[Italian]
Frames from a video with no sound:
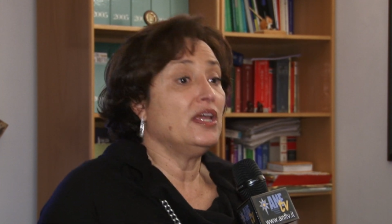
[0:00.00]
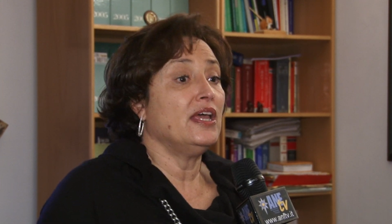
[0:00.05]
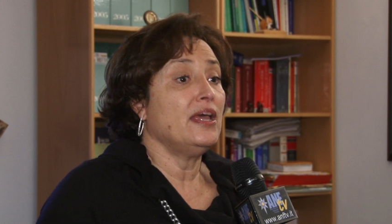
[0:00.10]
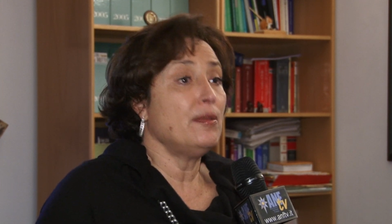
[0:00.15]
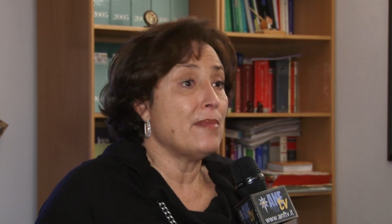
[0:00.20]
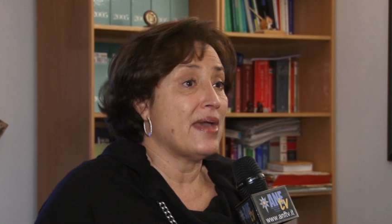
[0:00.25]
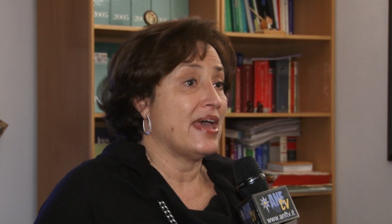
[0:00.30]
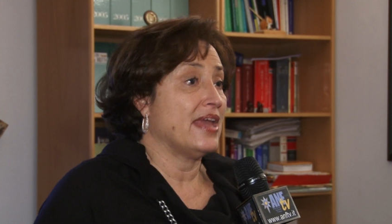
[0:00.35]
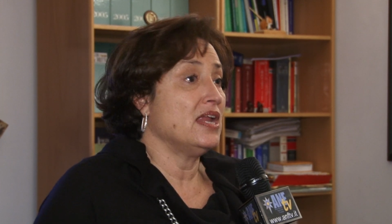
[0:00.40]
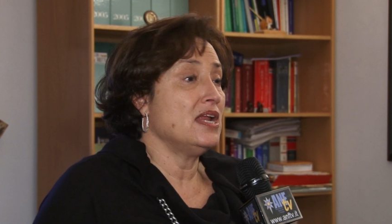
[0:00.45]

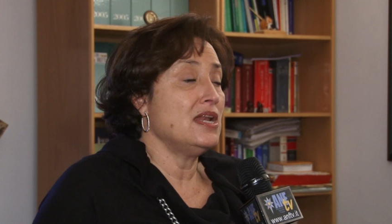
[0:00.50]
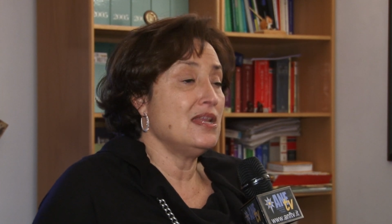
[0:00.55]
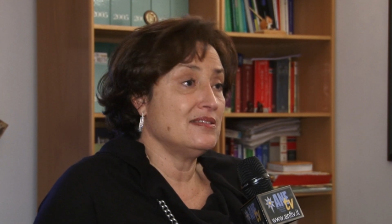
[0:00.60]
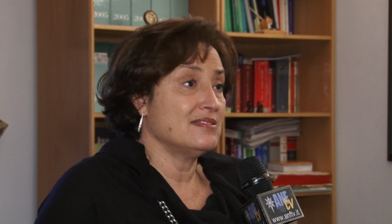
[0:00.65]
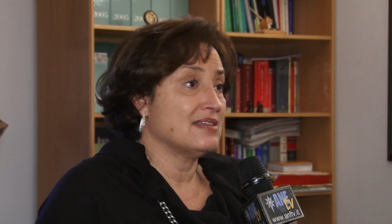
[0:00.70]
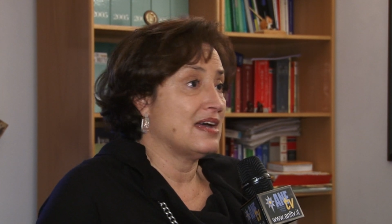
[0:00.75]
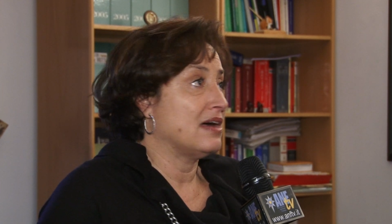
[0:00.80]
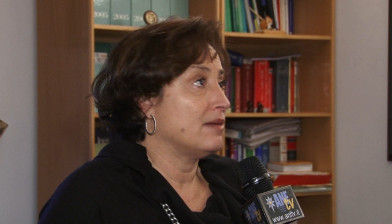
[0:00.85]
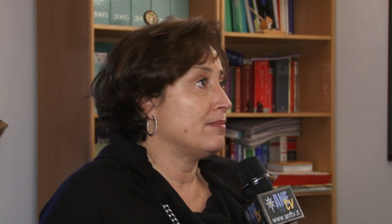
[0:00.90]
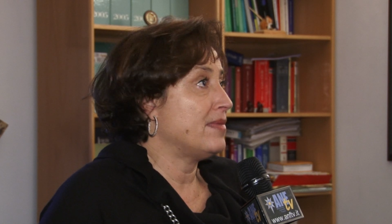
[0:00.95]
ebbene
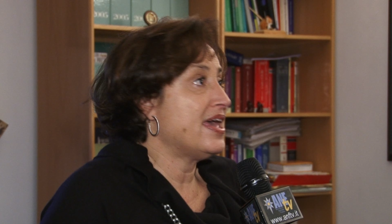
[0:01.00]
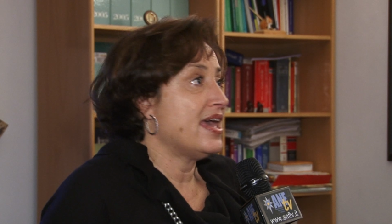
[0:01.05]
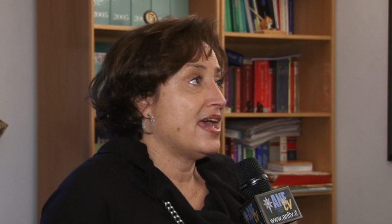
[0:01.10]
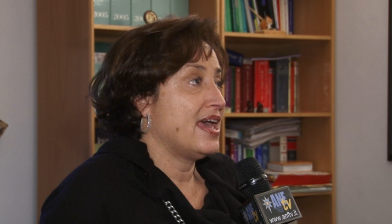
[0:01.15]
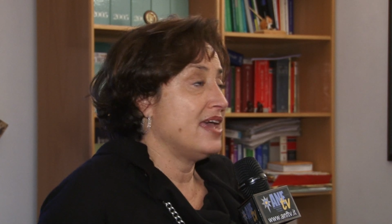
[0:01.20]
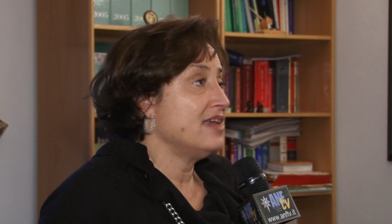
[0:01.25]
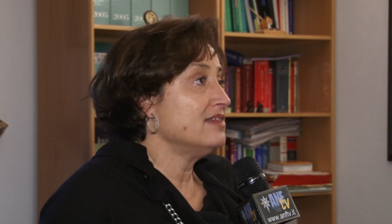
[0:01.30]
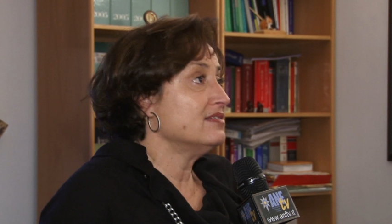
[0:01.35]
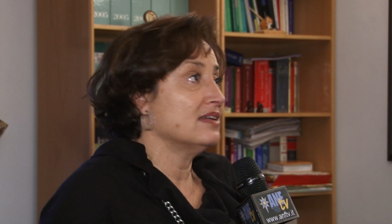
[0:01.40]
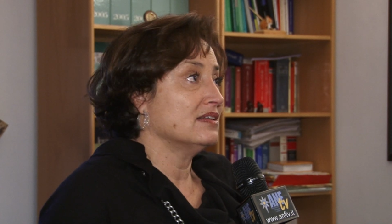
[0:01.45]
l'esame
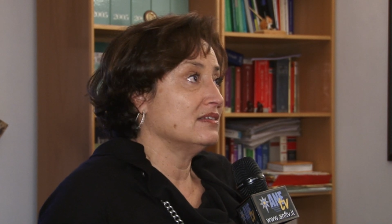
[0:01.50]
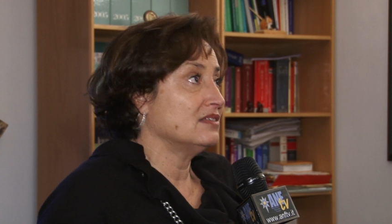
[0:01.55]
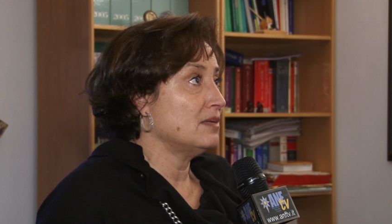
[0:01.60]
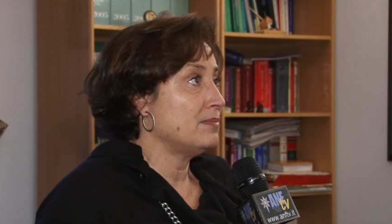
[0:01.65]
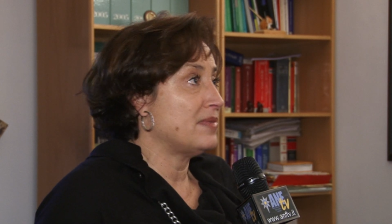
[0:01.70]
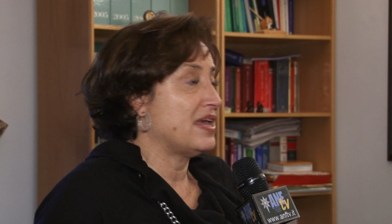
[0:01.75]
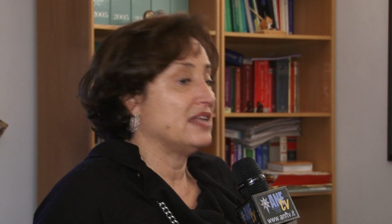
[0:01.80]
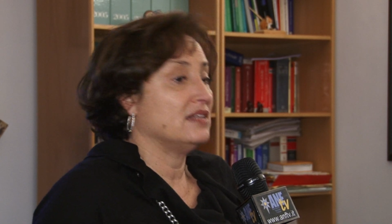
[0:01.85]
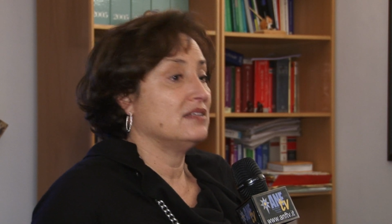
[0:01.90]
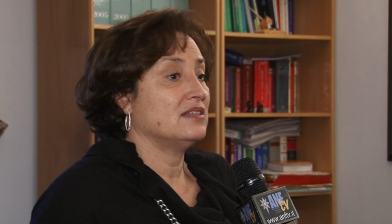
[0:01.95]
è
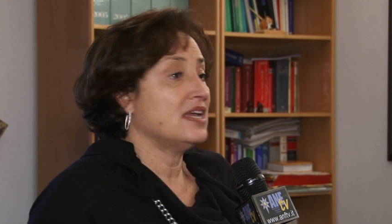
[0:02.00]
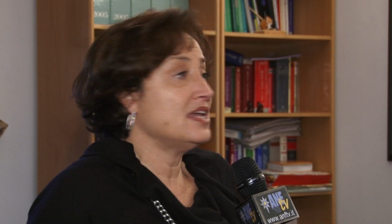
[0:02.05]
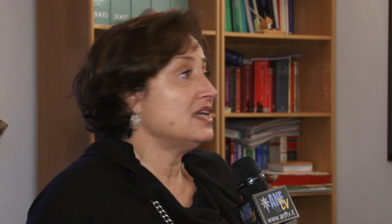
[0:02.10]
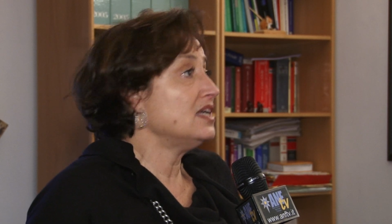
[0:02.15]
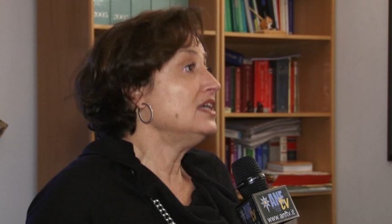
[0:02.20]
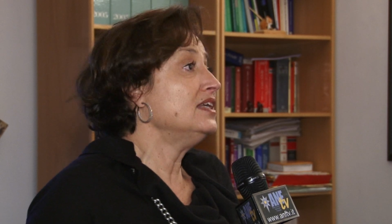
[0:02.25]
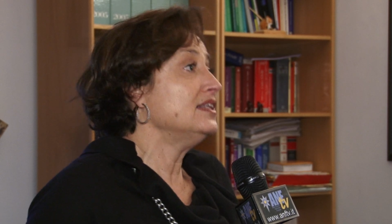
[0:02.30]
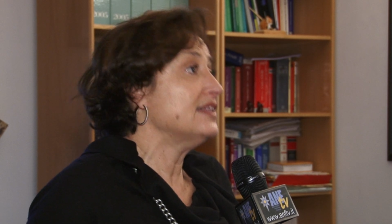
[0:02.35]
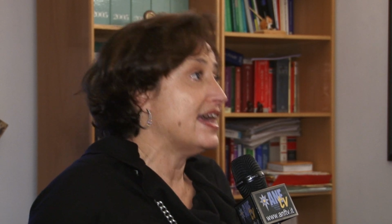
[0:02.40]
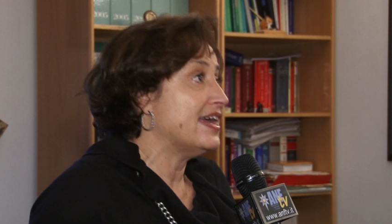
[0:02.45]
esattamente
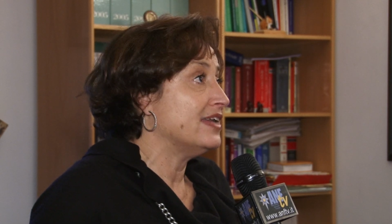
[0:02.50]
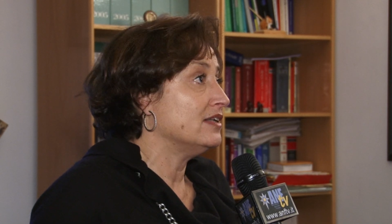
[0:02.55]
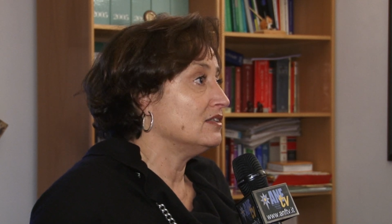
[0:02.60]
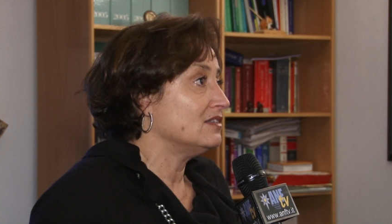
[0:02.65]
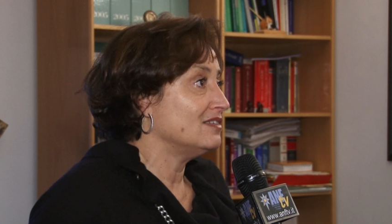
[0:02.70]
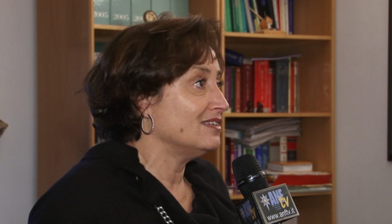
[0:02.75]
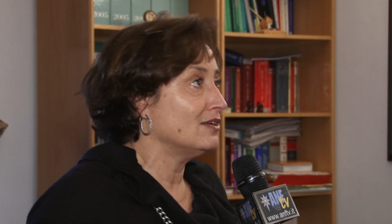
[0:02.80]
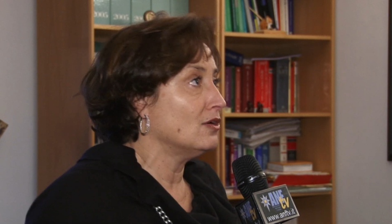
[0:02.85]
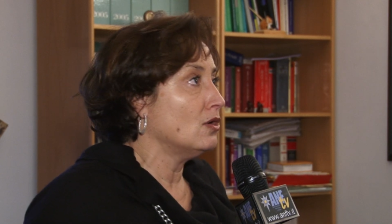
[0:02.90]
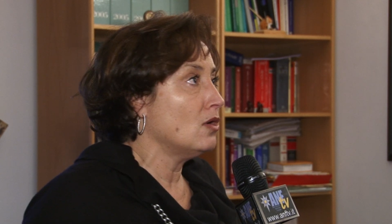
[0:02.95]

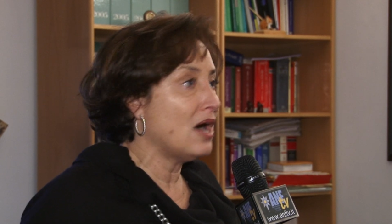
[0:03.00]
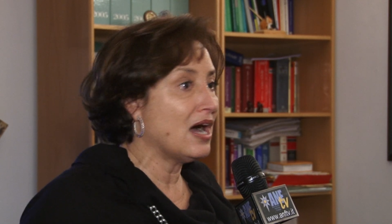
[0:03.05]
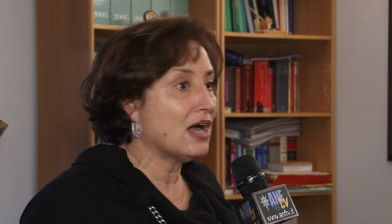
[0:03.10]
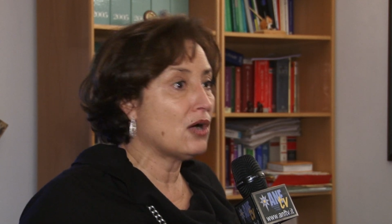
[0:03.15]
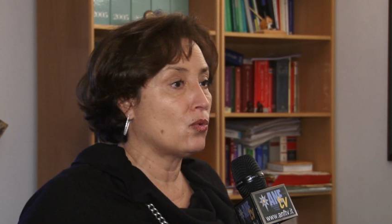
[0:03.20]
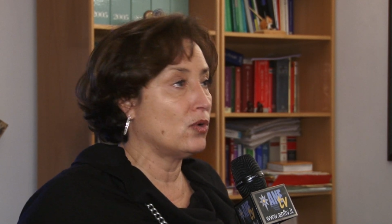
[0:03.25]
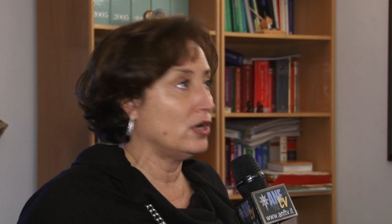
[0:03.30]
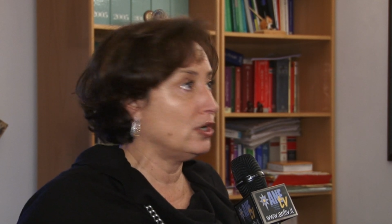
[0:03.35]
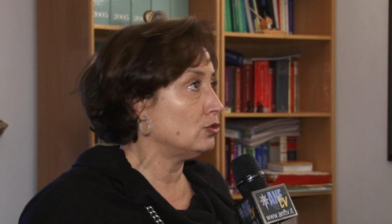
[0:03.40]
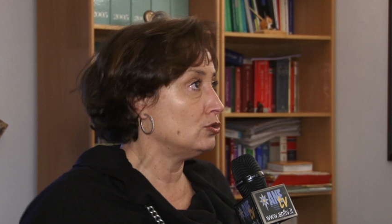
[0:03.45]
identico a
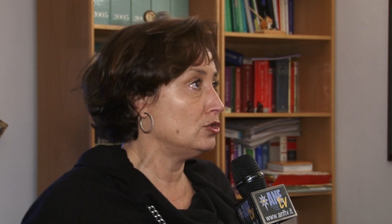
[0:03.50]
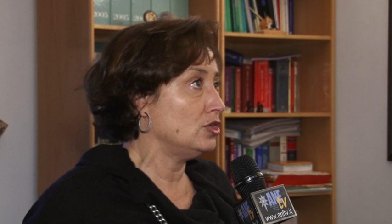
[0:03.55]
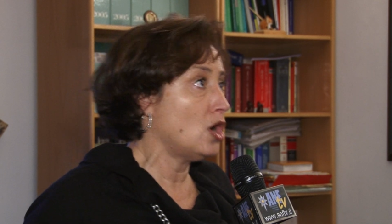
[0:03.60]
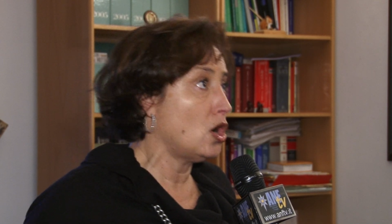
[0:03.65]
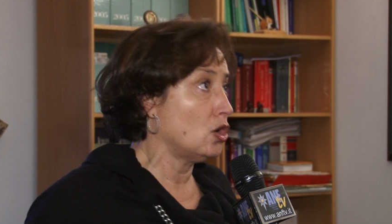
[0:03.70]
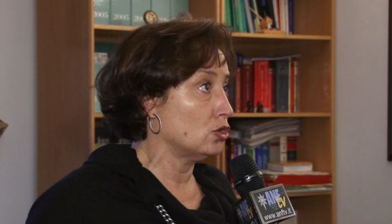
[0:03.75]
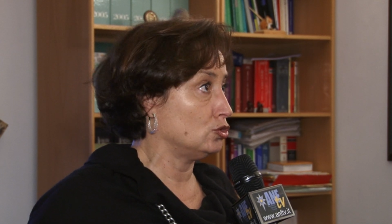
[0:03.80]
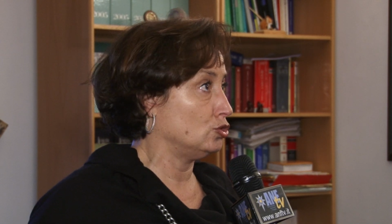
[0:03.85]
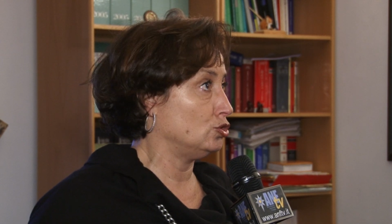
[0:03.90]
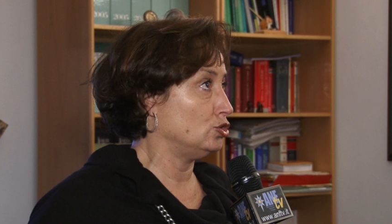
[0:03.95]
quello di
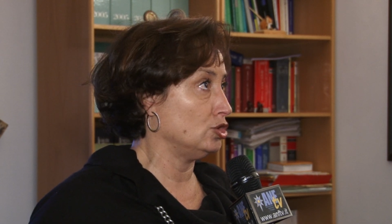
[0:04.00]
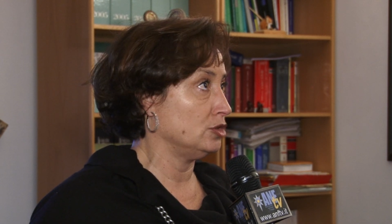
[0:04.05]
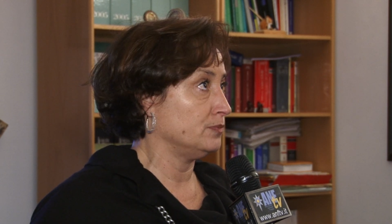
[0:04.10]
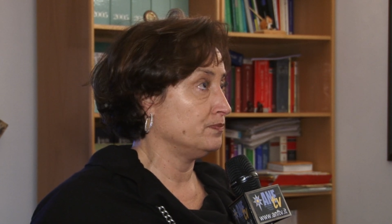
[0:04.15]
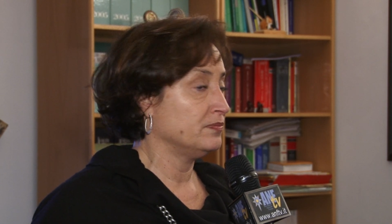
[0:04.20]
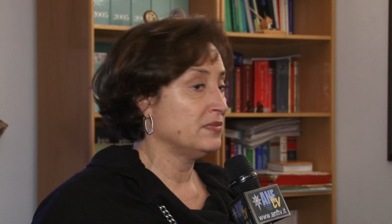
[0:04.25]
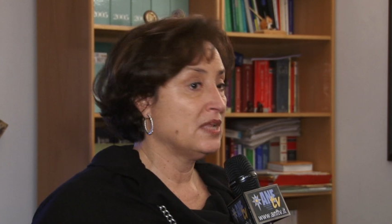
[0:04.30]
oggi.